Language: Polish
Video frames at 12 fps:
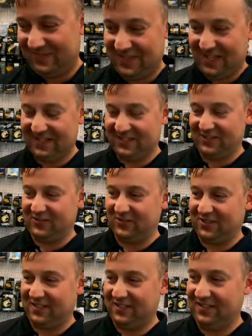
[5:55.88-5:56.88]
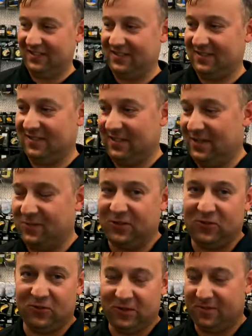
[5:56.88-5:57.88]
Dalsze rzuty, mhm. lepsze
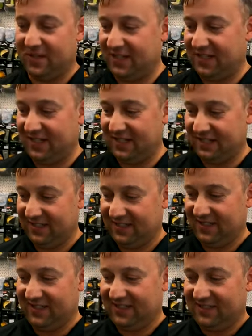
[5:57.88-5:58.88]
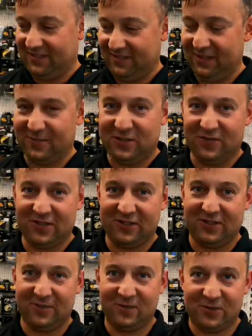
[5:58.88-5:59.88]
czucie brania, no i lepsze
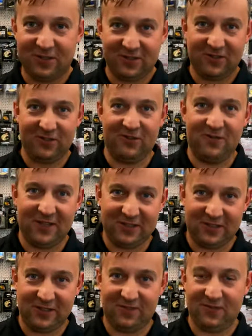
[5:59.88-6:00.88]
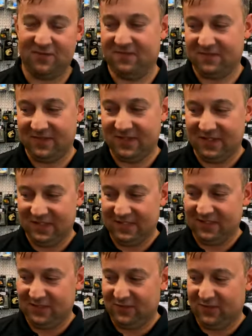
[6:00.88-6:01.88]
wrażenia podczas holu na sztywnym
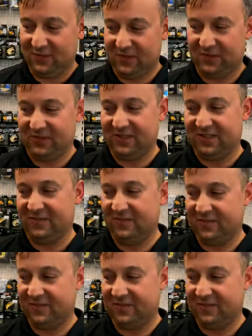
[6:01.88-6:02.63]
sztywnej plecionce.